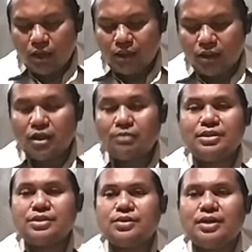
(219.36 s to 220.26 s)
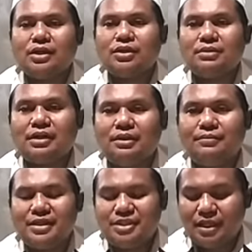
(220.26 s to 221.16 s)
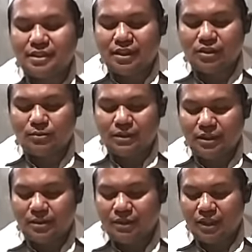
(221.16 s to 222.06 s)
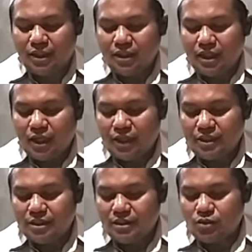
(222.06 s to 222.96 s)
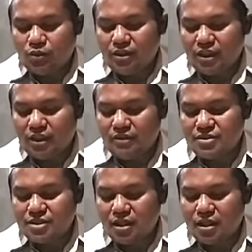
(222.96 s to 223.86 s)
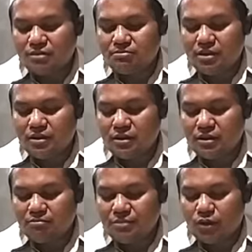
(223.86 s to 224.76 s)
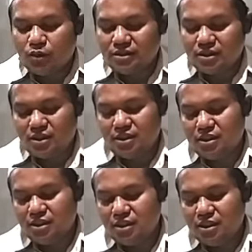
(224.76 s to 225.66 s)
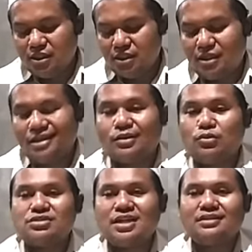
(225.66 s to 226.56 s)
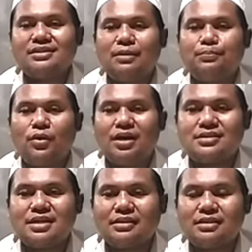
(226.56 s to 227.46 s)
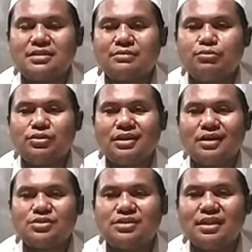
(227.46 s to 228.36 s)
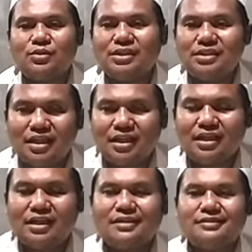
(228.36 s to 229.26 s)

al yang nomor lima syarat yang nomor lima al ifsad bil bil watih Nah, rusaknya puasa tersebut harus dengan wate.